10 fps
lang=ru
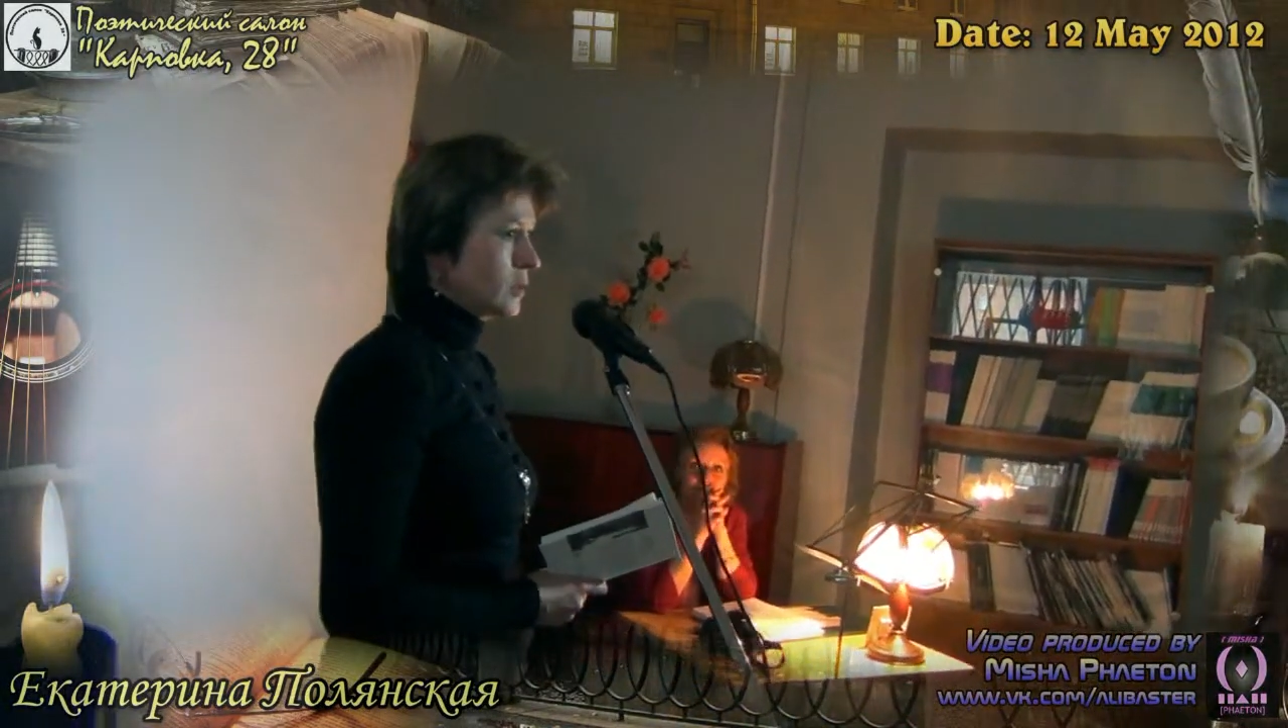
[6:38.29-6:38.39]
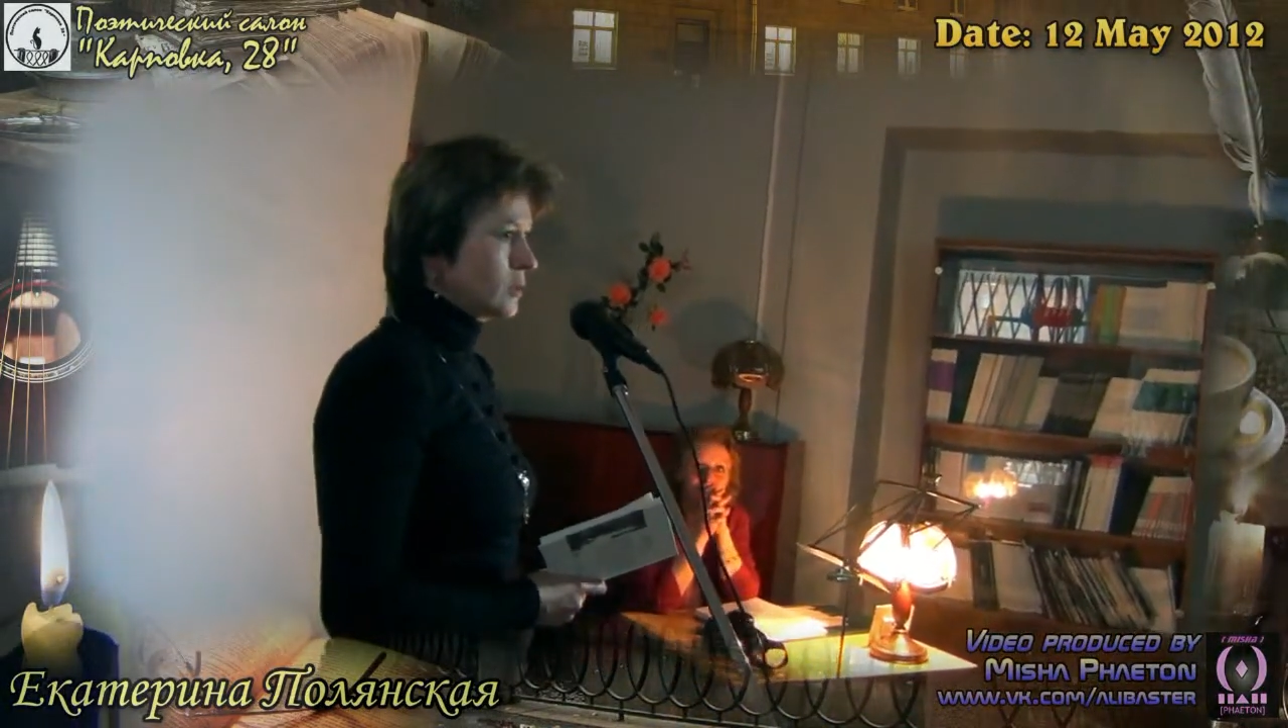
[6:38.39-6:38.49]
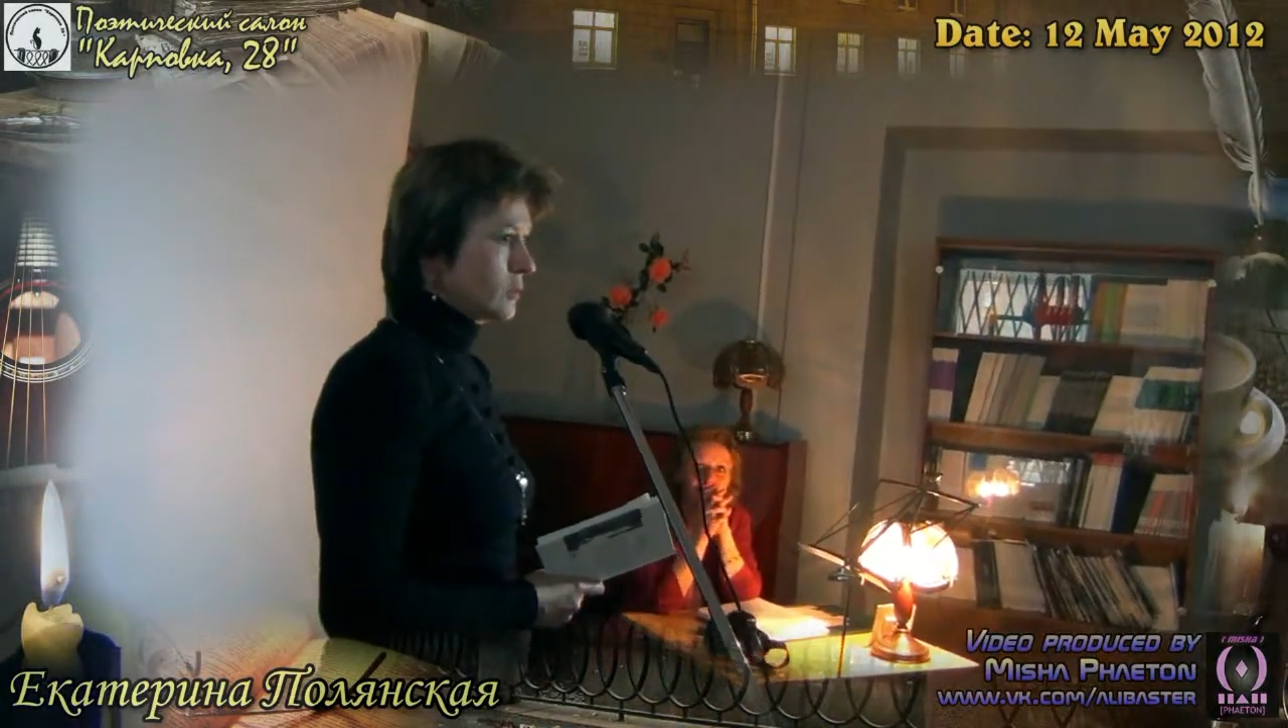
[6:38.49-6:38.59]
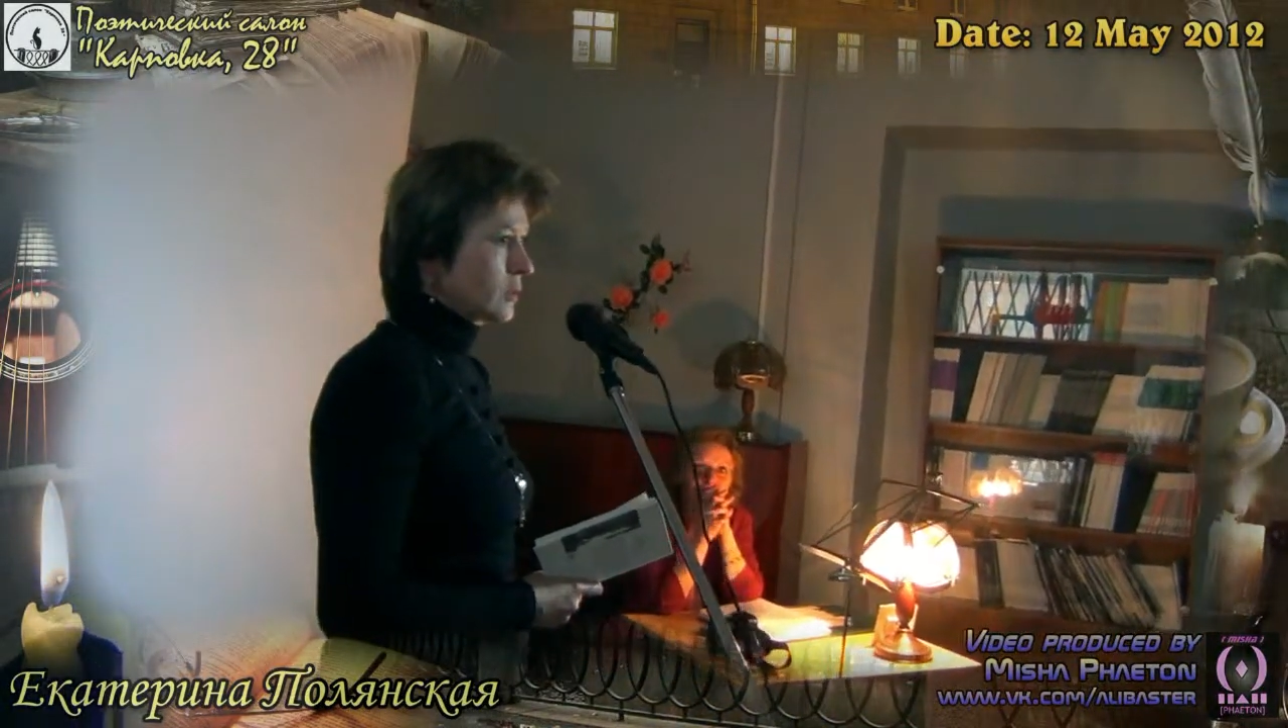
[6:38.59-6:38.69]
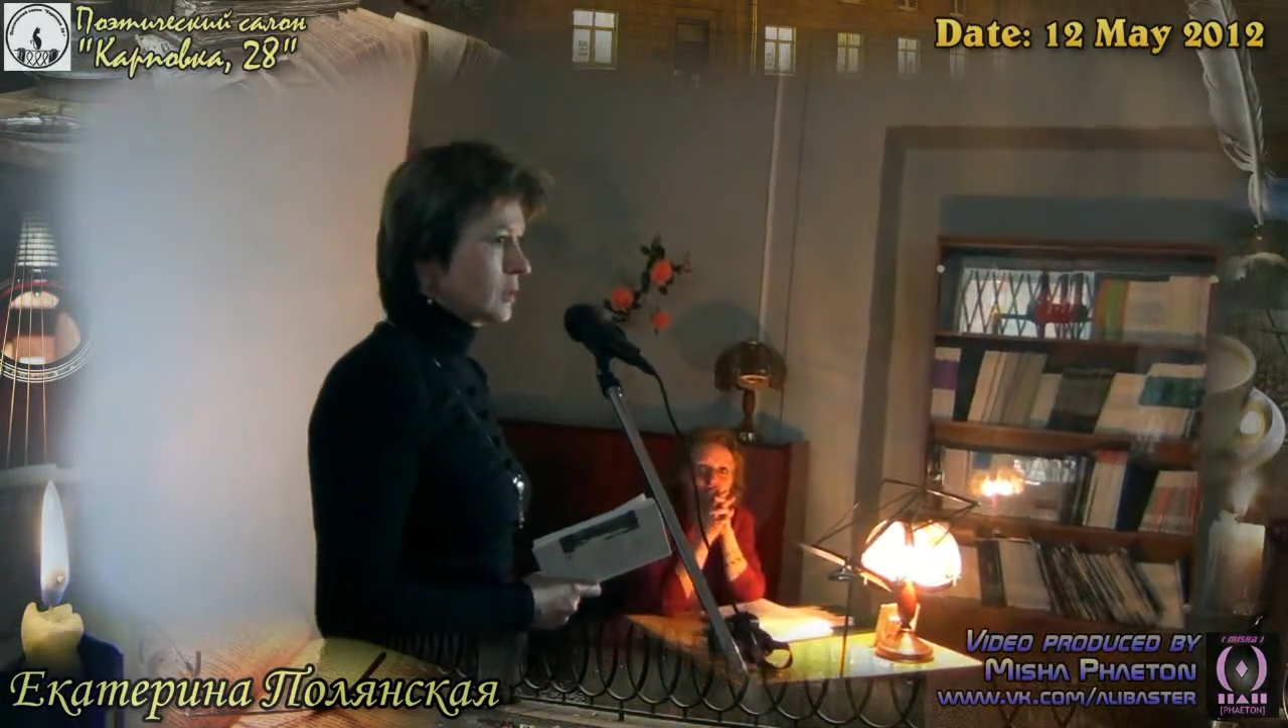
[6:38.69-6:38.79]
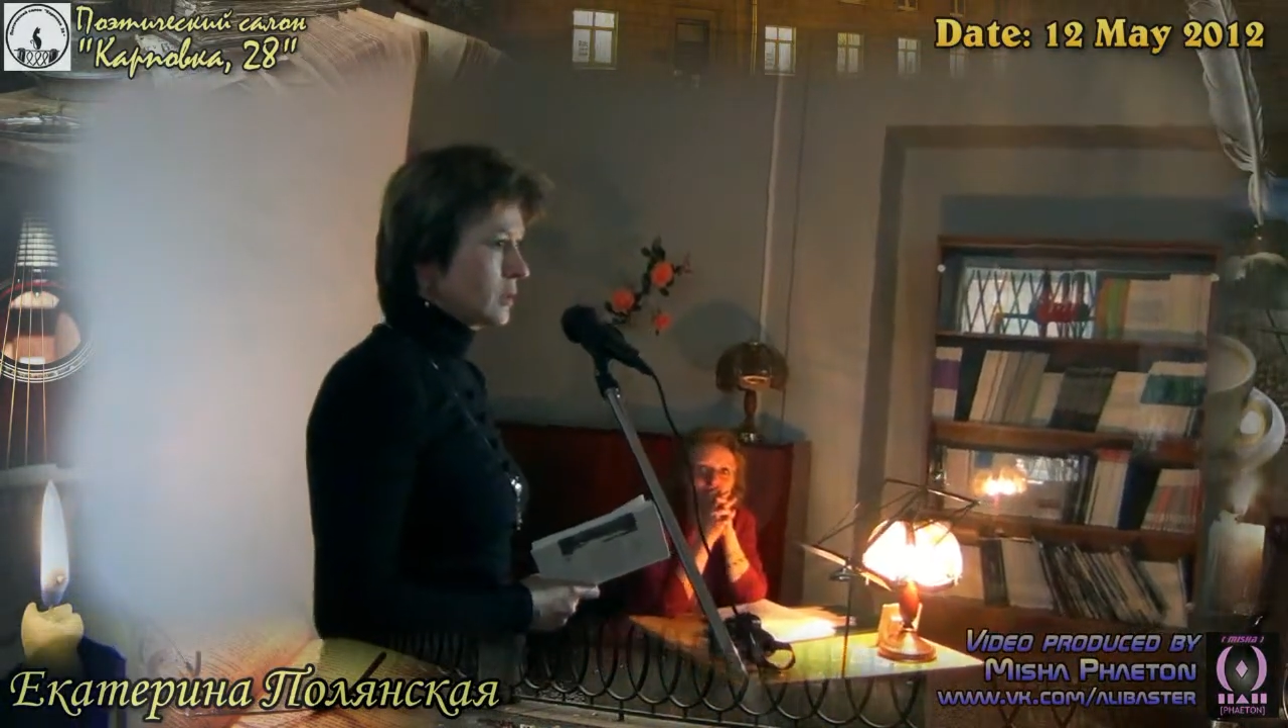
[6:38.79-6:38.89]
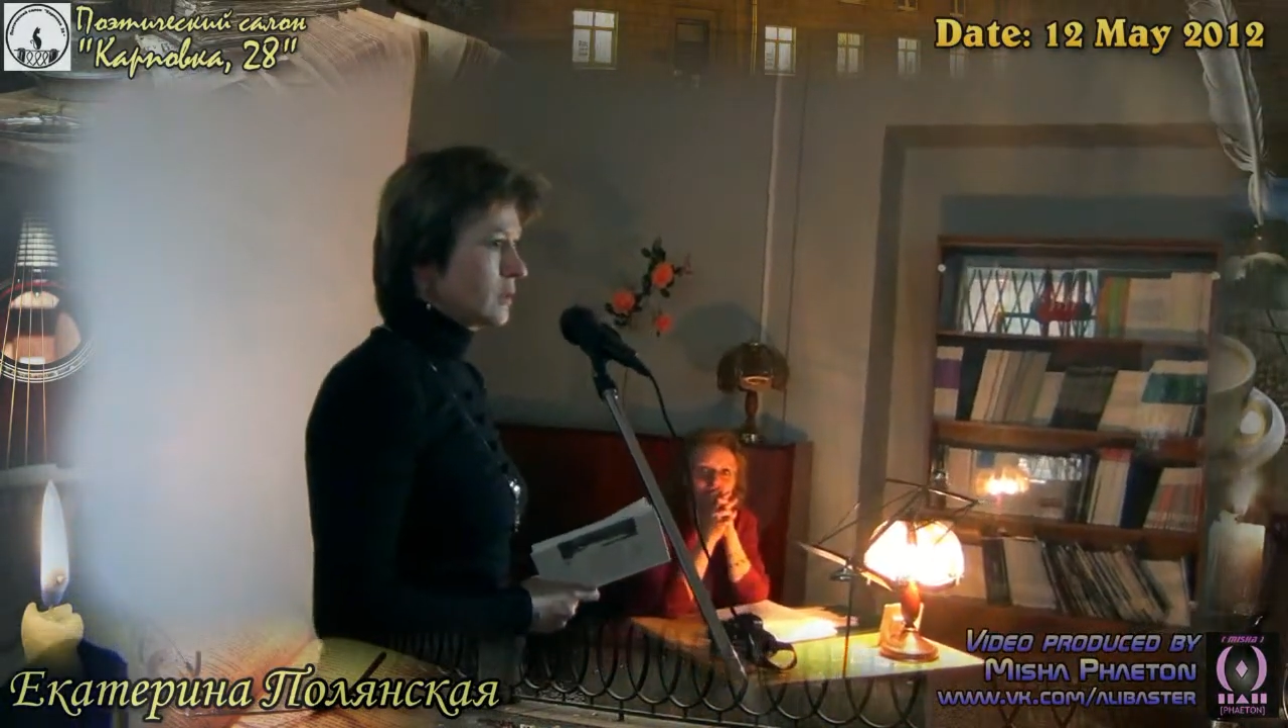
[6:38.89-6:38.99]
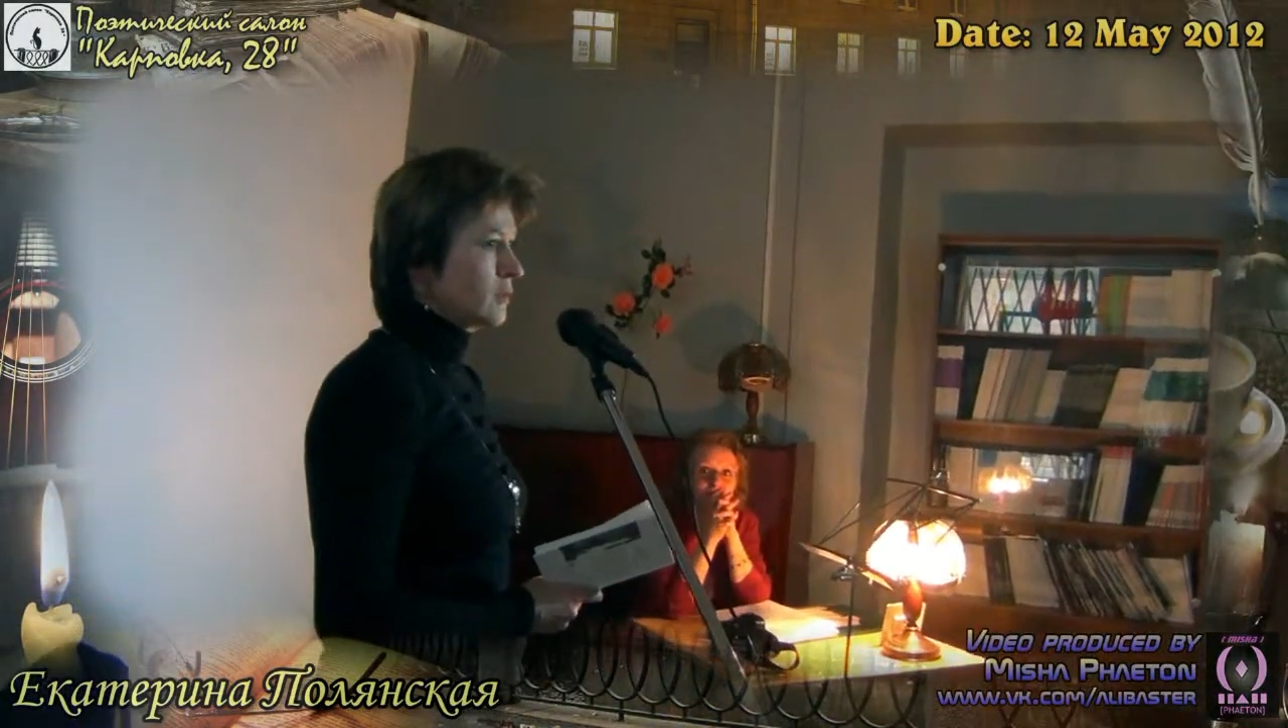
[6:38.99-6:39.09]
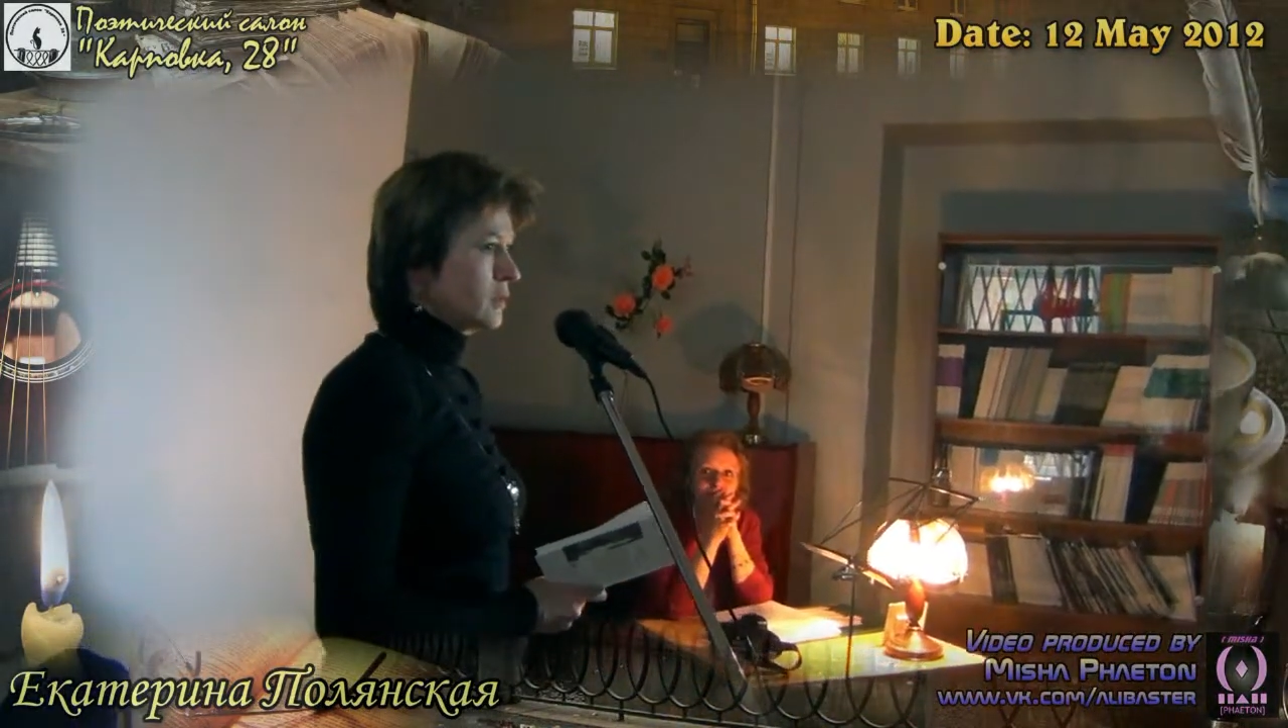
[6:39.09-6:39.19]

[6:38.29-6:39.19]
даже вот конца